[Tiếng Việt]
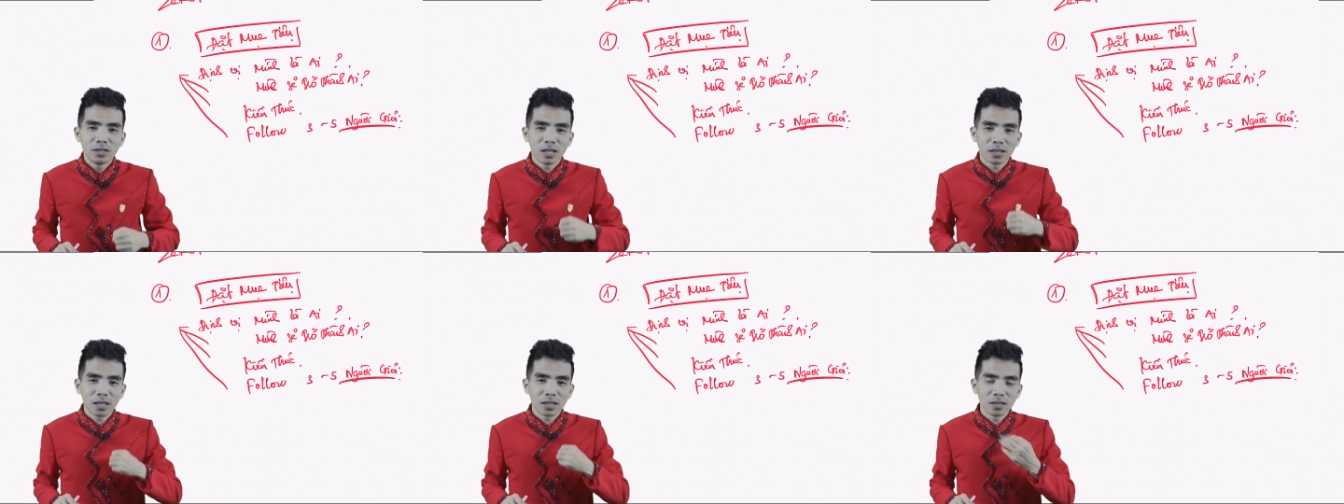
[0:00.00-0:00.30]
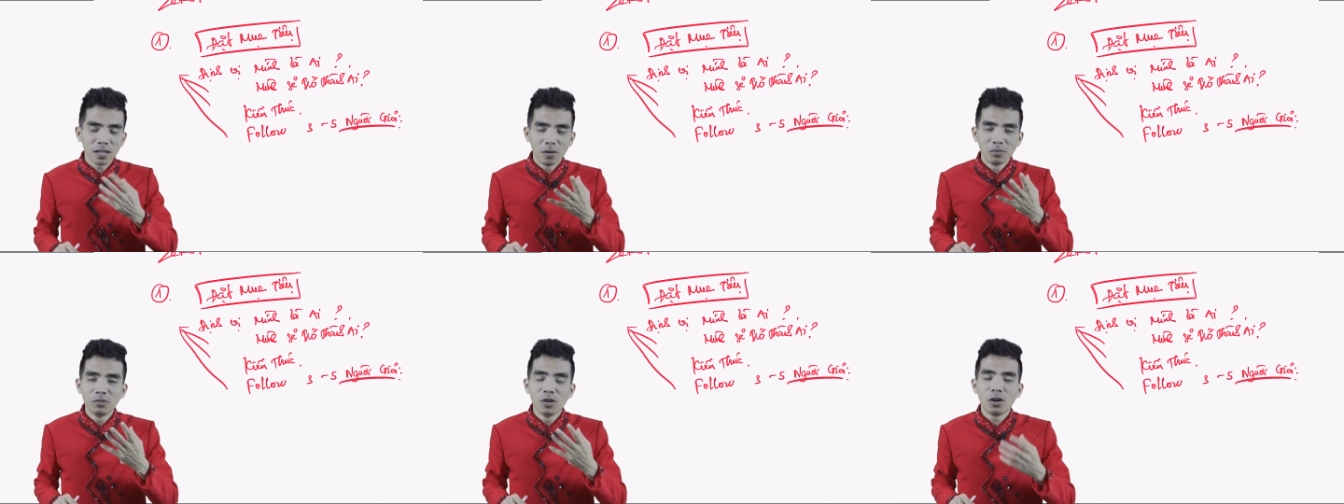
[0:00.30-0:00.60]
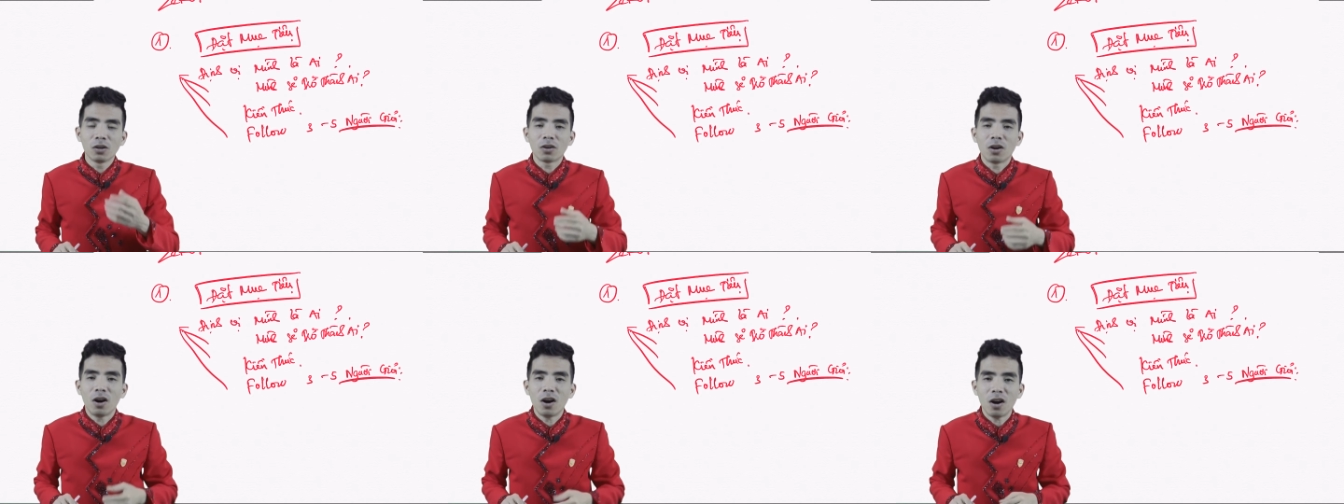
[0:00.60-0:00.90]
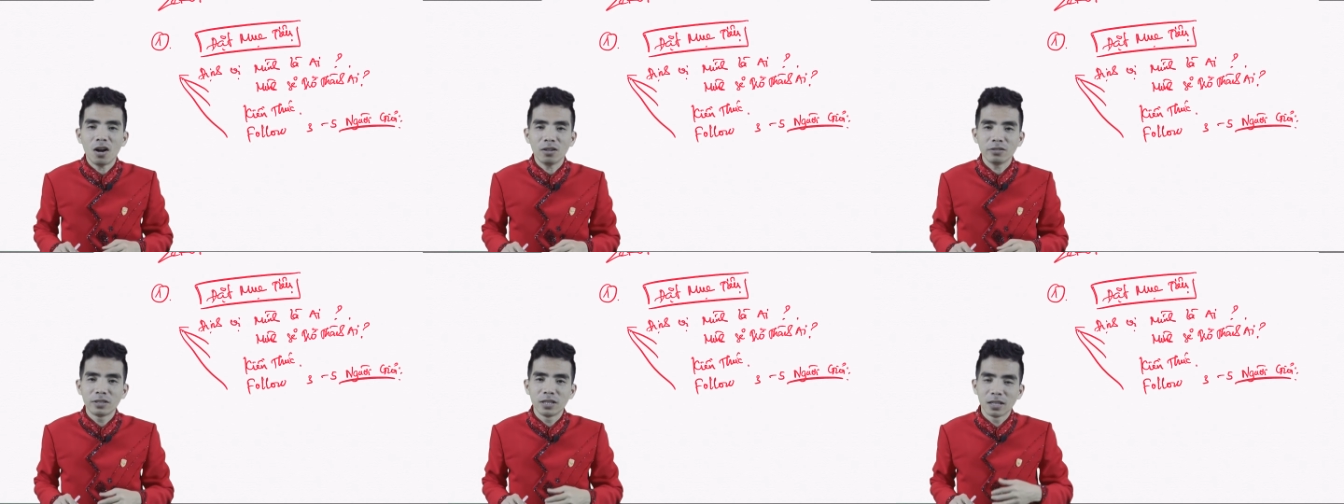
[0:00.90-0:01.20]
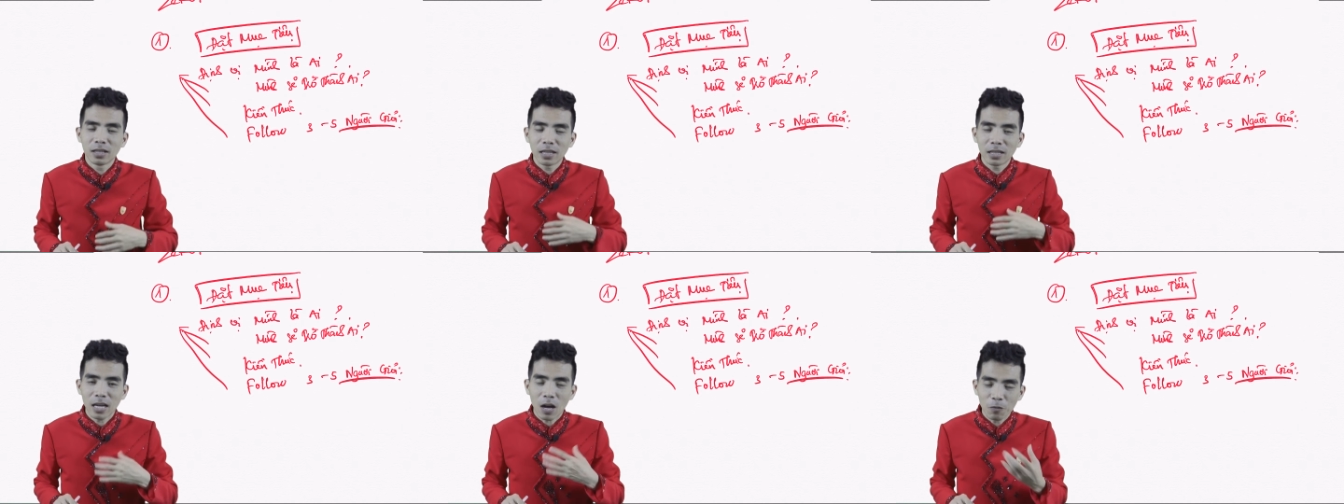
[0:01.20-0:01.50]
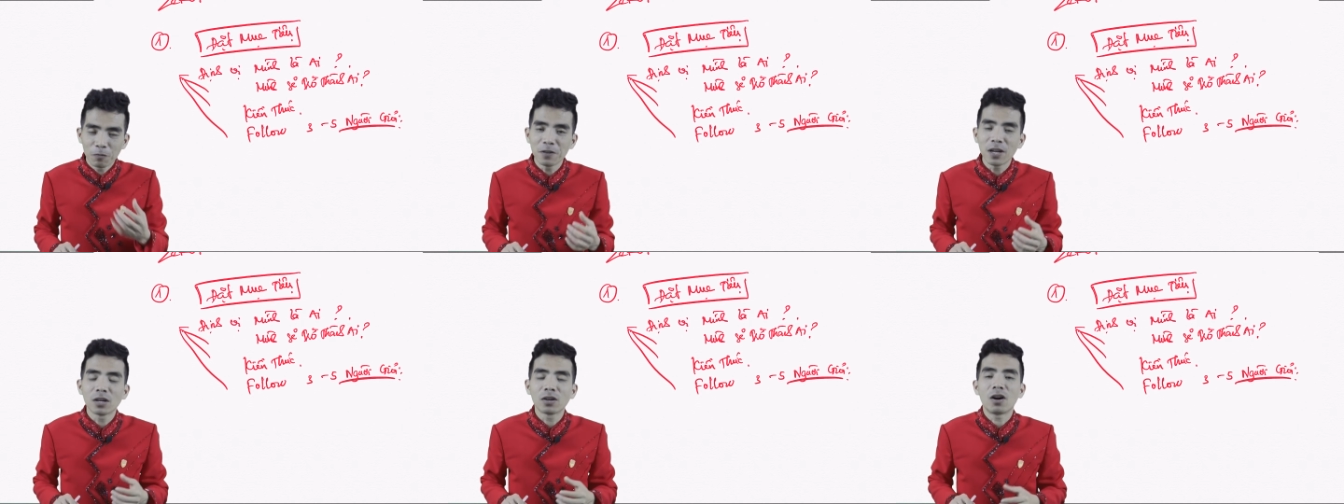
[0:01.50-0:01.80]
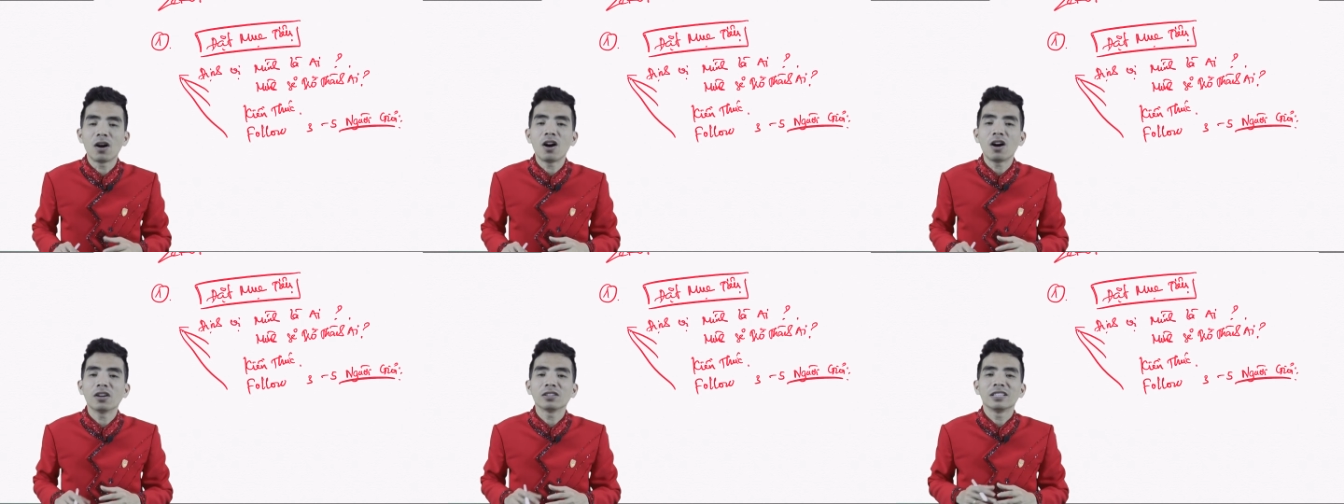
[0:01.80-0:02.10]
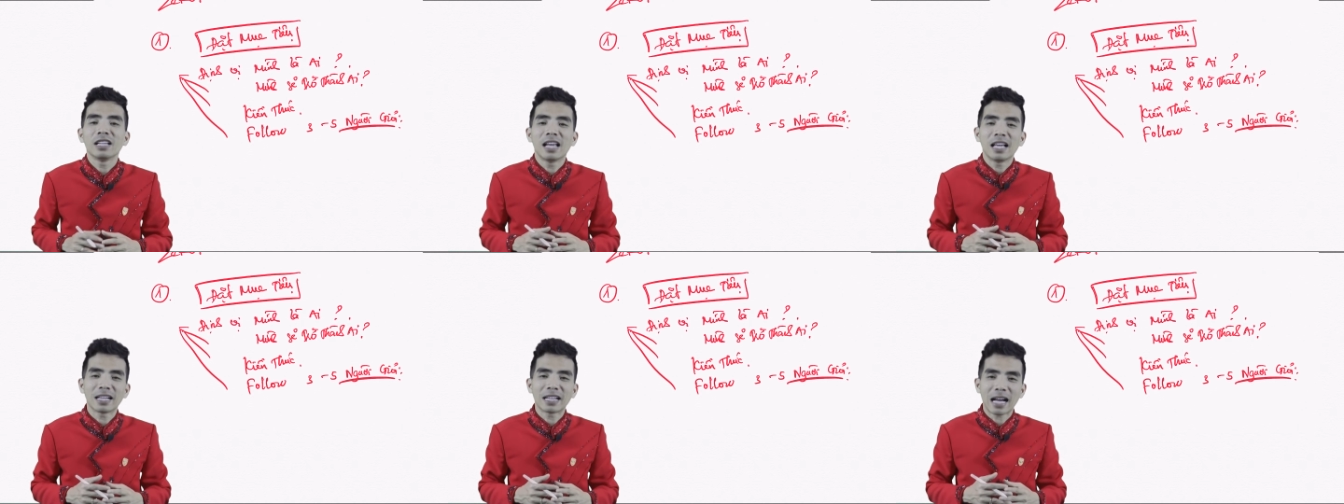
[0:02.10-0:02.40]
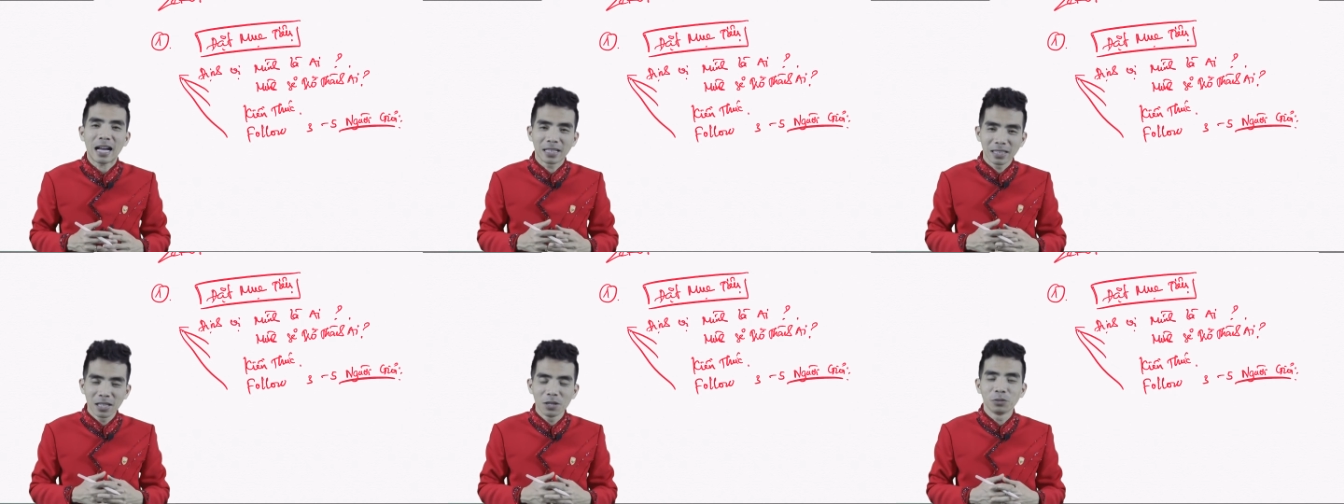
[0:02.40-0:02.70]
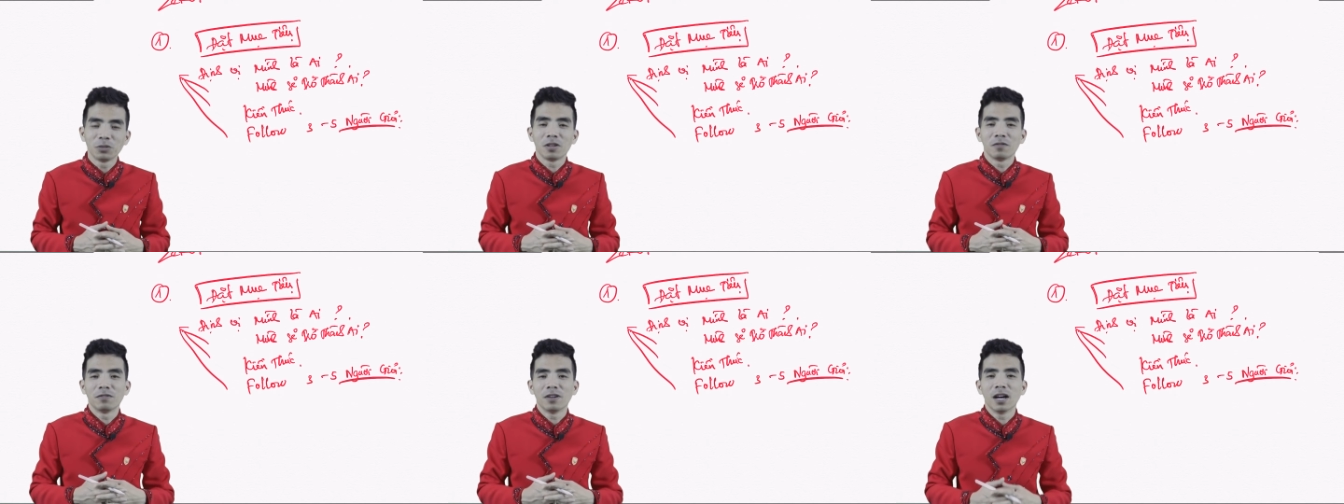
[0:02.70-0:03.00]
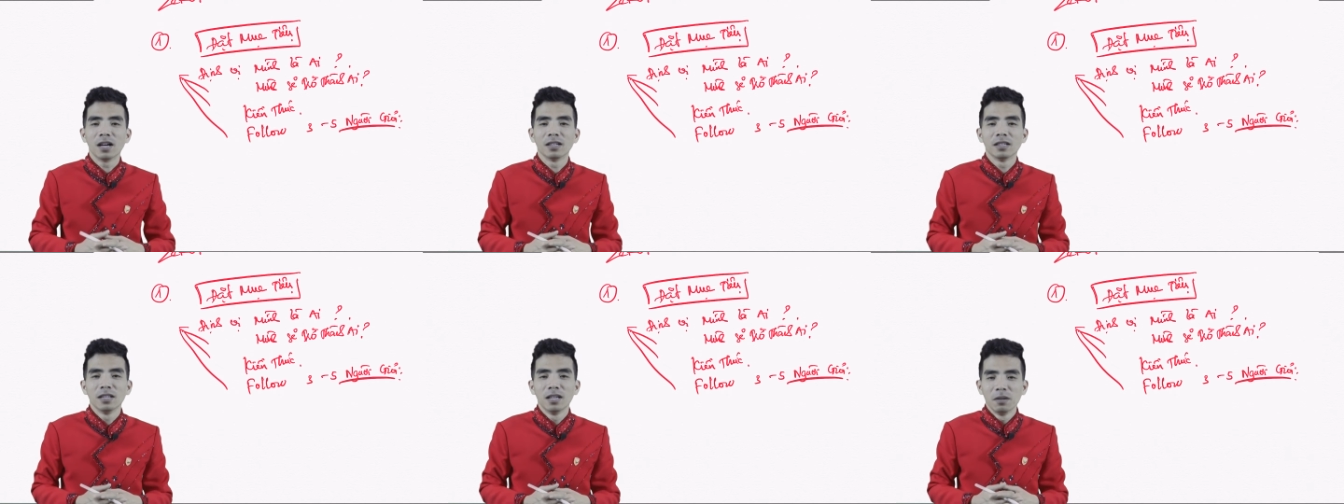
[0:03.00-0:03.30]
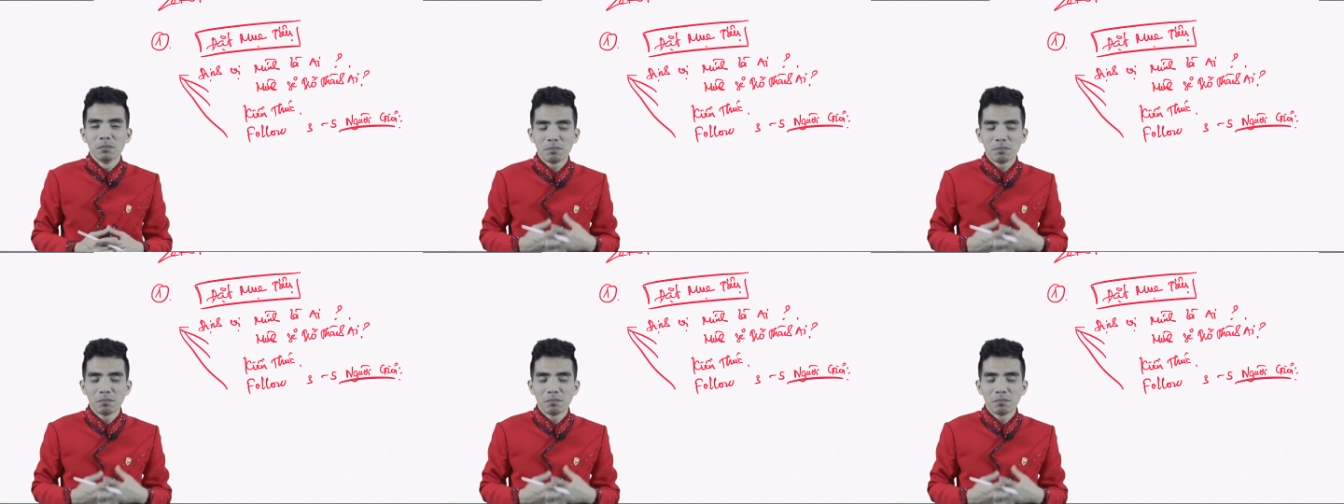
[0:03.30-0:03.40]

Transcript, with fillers: trở thành đồng đội của họ trở thành học viên của họ thì lại càng điều tuyệt vời